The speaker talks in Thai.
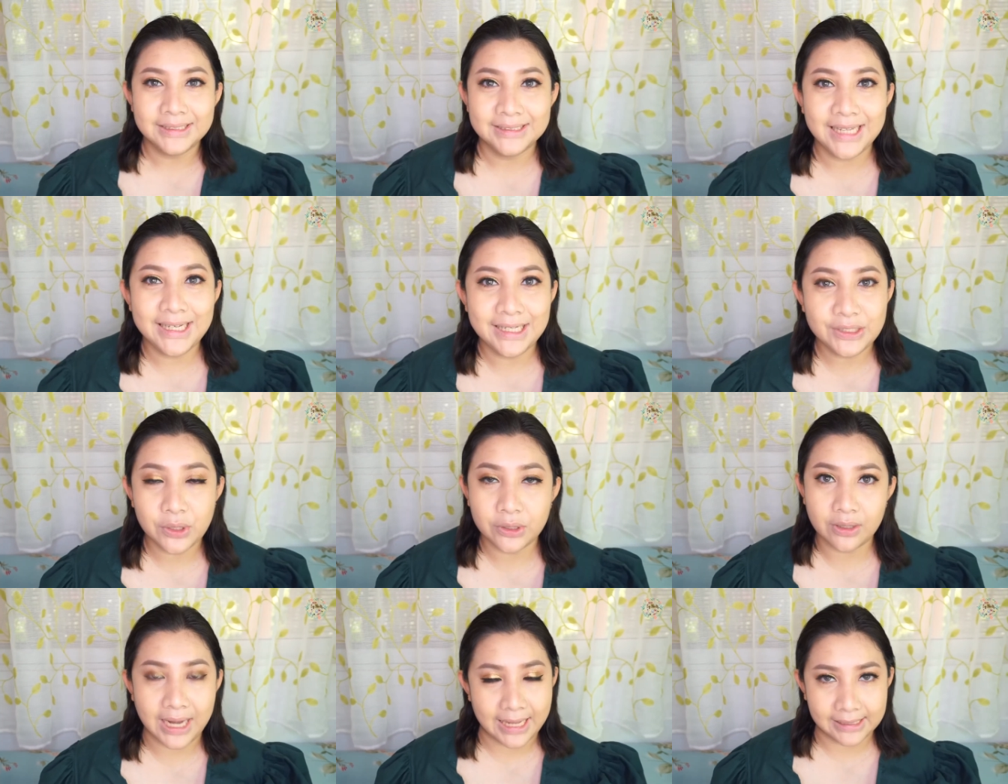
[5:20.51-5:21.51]
ร็จในส่วนข
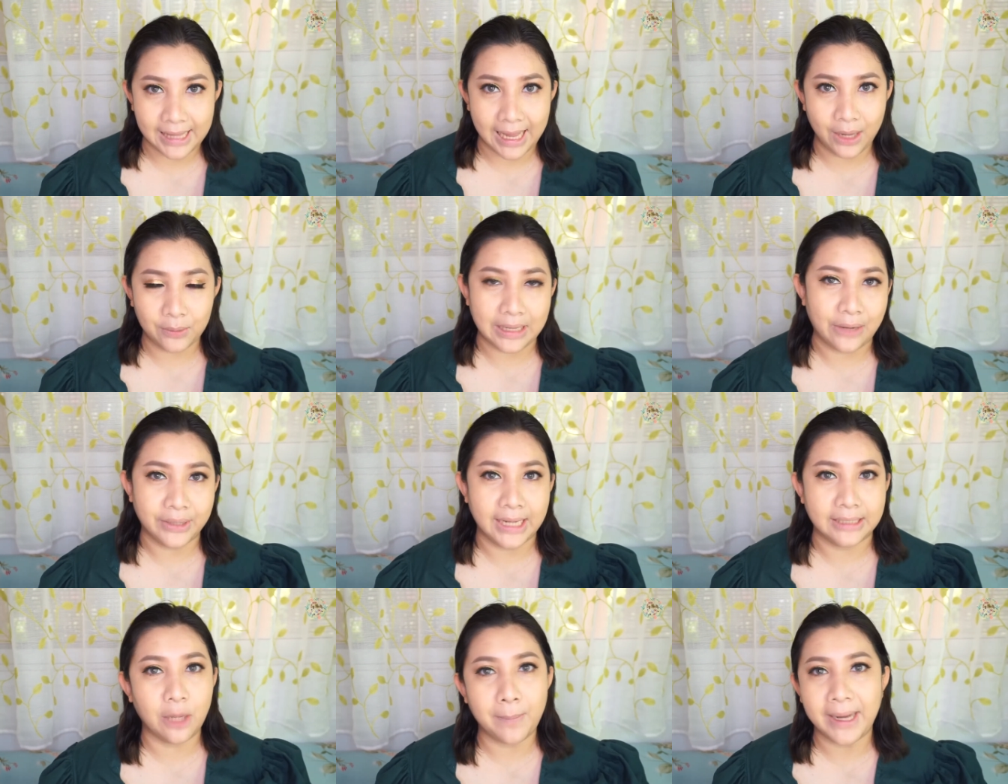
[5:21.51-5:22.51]
องงานตาของเรานะคะ
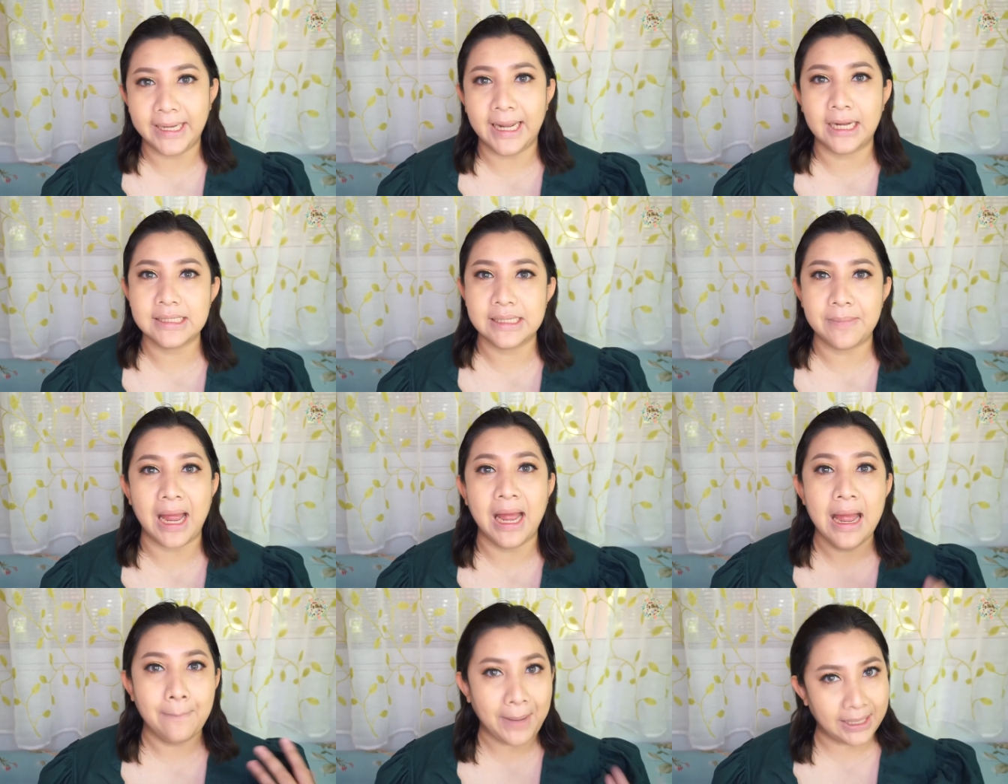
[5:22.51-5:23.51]
ต่อไปนะคะก็จะมา
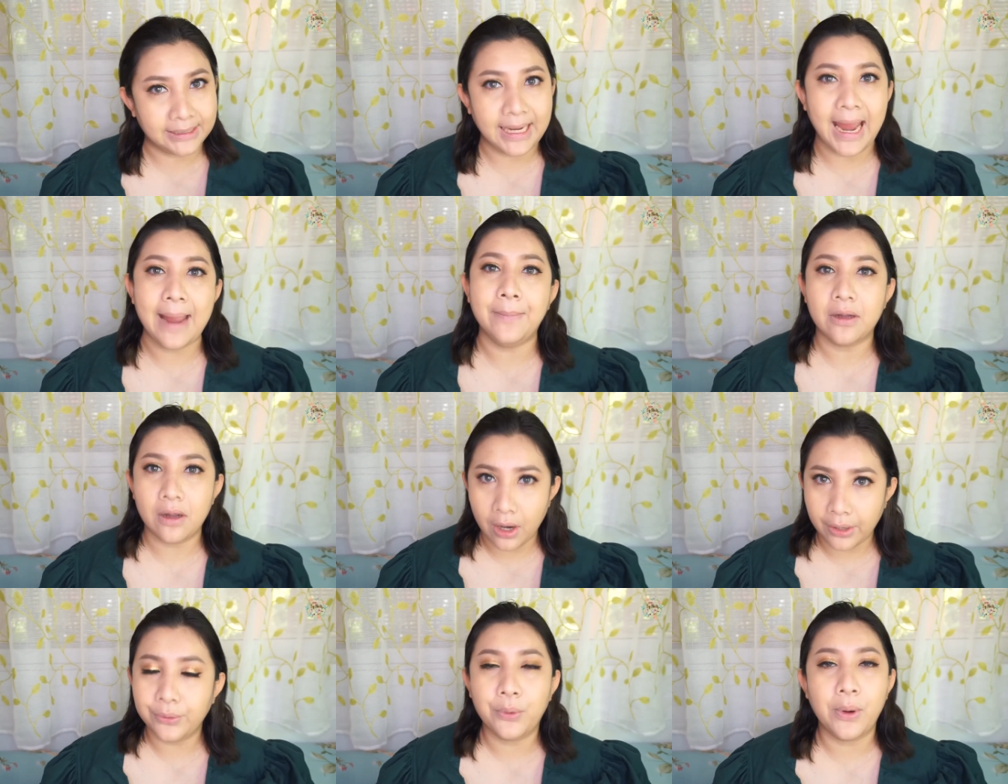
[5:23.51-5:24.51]
ปาดแก้มแล้วก็คอ
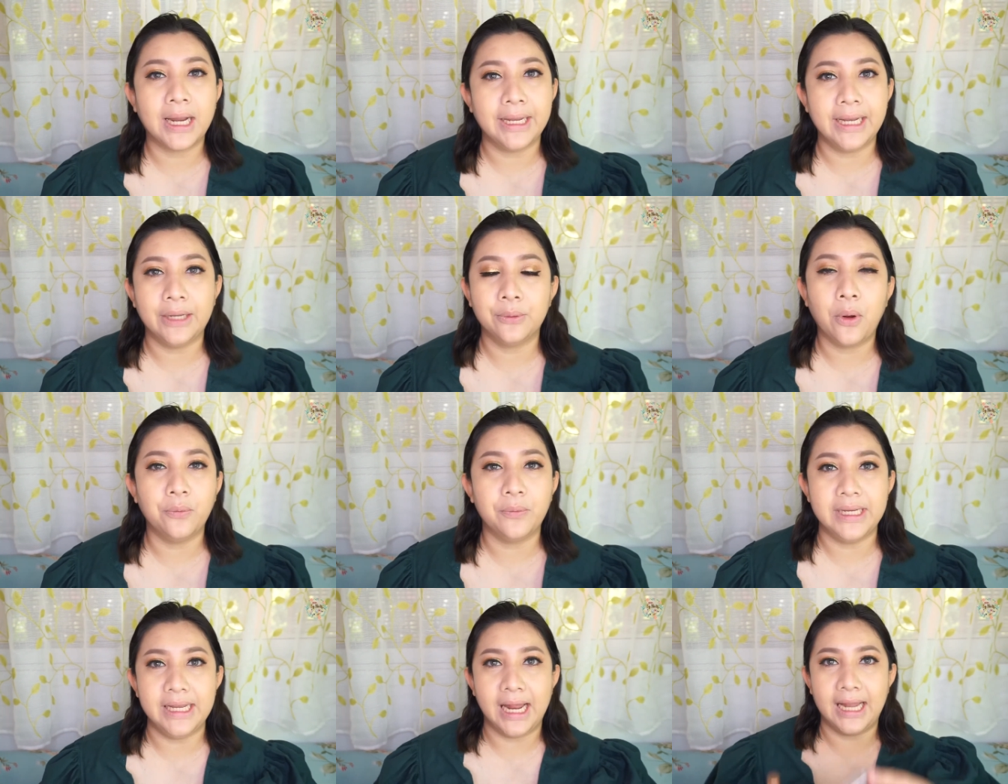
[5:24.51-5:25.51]
นทัวร์กันนะคะทุกคนวัน
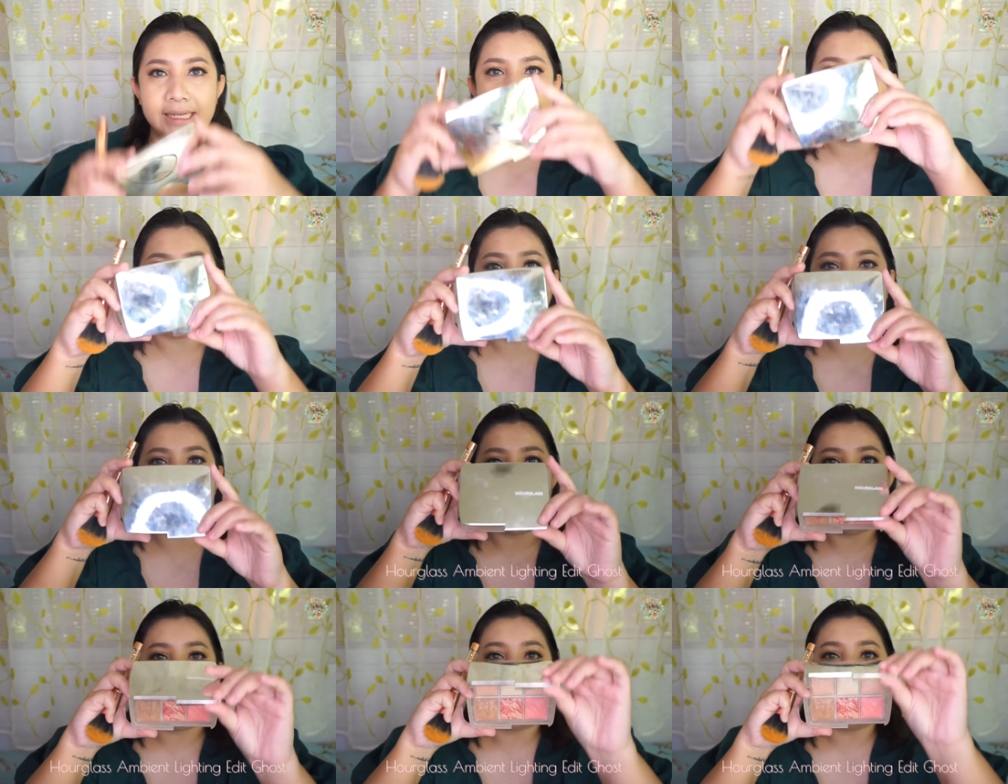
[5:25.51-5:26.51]
นี้นะคะนี่ใช้พาเลตนี้นะคะของ